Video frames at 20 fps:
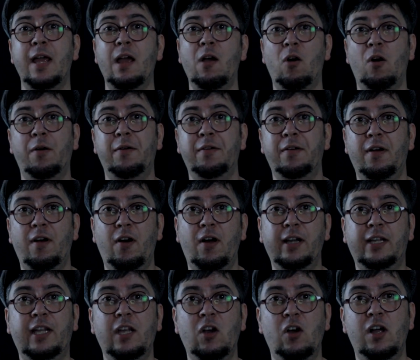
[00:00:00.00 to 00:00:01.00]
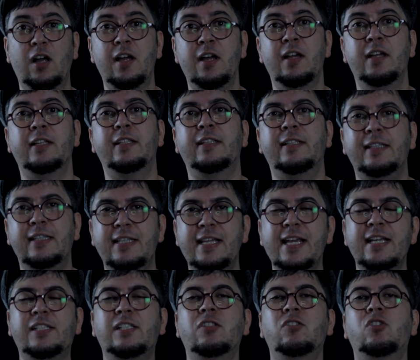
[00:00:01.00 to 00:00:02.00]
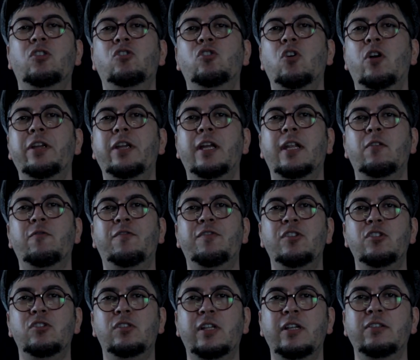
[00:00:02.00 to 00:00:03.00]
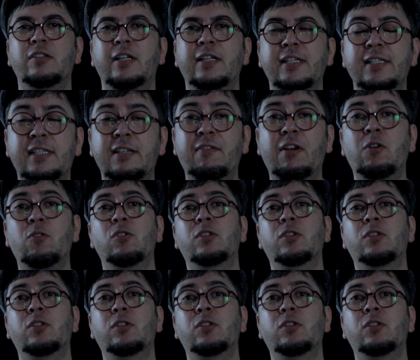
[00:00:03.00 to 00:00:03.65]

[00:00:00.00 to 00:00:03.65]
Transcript: né? Ó, aqui ó, deixa seu joinha no vídeo, tenho certeza que você vai